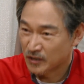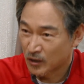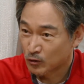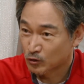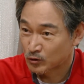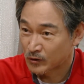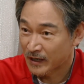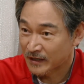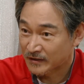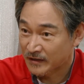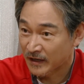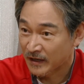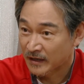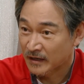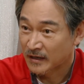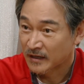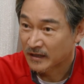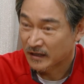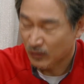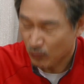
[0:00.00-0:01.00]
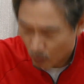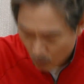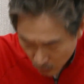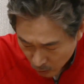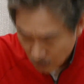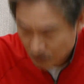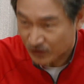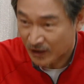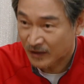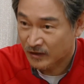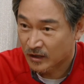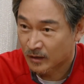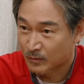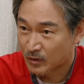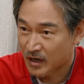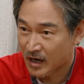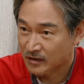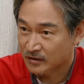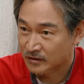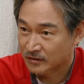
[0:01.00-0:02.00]
여우들한테 이 골탕
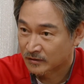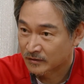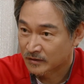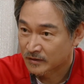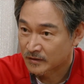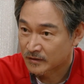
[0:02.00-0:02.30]
넘어가거든.